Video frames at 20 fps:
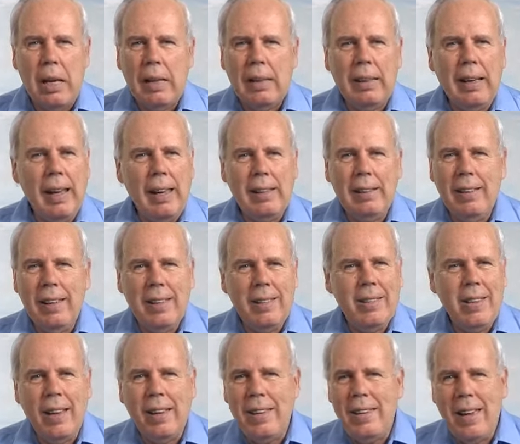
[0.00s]
La
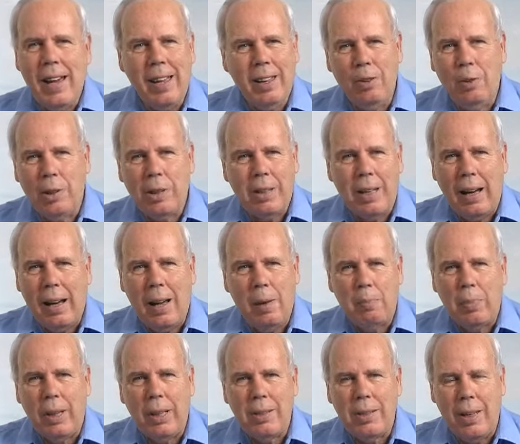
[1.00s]
iglesia ya no estará
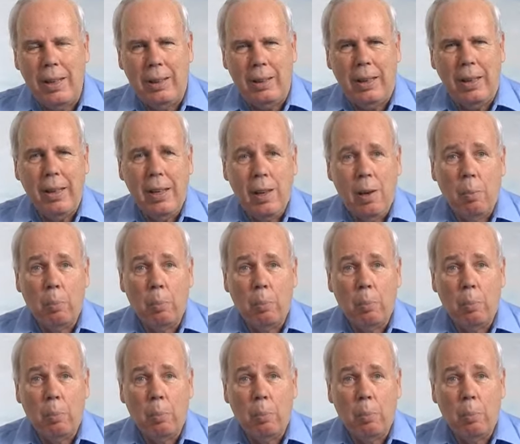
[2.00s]
presente